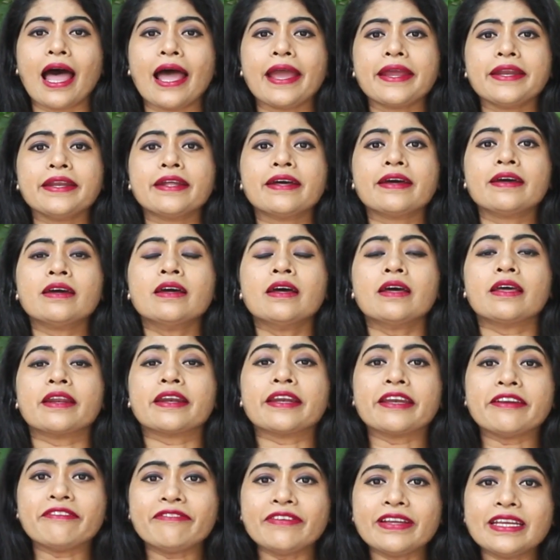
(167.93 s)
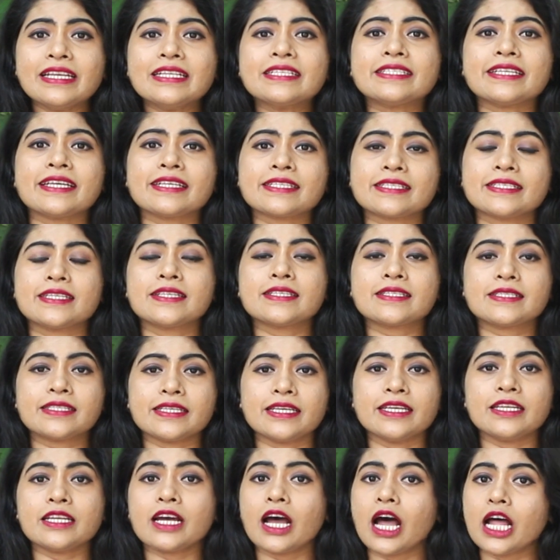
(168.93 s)
ఆయన రివీల్ చేసిన
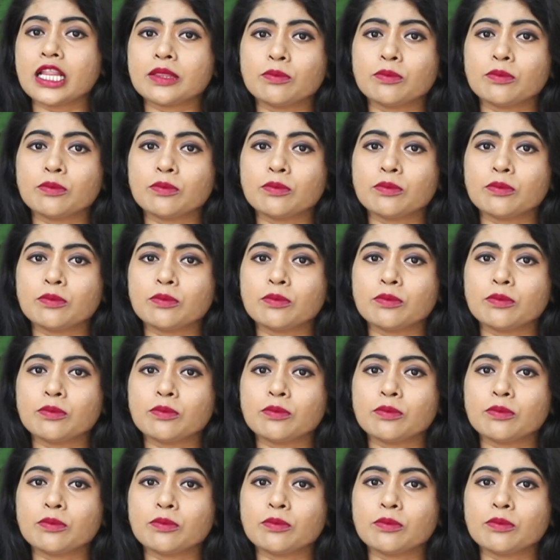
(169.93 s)
సీన్